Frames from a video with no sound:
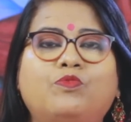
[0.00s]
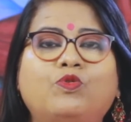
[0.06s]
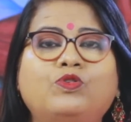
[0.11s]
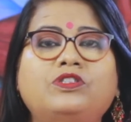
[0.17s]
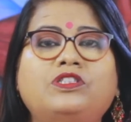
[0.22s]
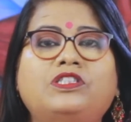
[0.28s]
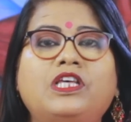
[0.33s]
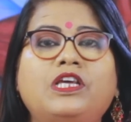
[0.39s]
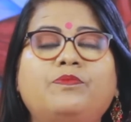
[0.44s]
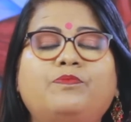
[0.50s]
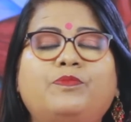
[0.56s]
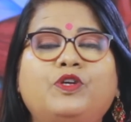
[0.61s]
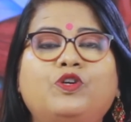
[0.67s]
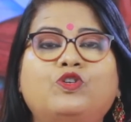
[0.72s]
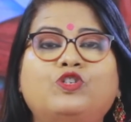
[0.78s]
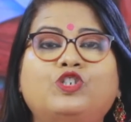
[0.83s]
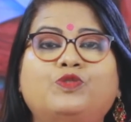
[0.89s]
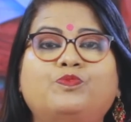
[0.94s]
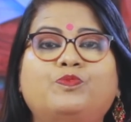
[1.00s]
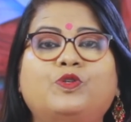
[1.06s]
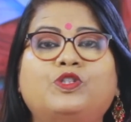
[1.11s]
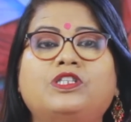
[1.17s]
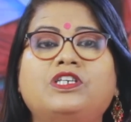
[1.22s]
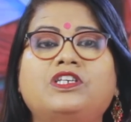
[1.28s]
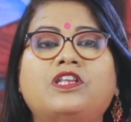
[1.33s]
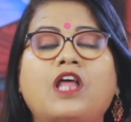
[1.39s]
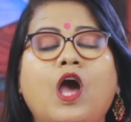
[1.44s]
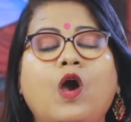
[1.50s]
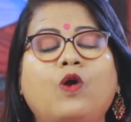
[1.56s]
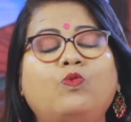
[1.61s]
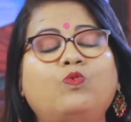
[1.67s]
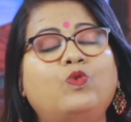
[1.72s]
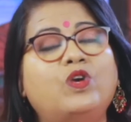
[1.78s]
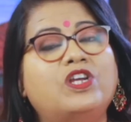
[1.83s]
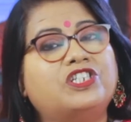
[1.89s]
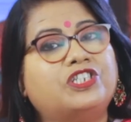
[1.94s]
মধ্যে বৃহস্পতি
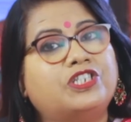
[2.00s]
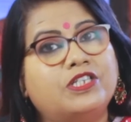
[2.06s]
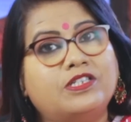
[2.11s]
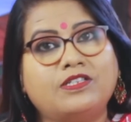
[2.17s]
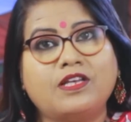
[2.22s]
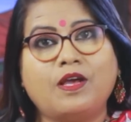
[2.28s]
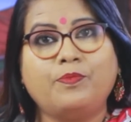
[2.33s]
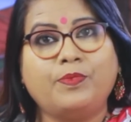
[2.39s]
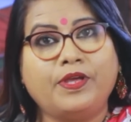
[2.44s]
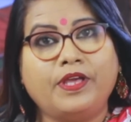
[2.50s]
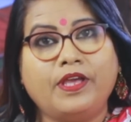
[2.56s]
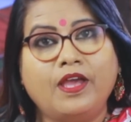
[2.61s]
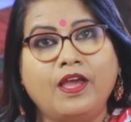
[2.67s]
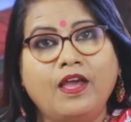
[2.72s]
রাহু এসে যাবে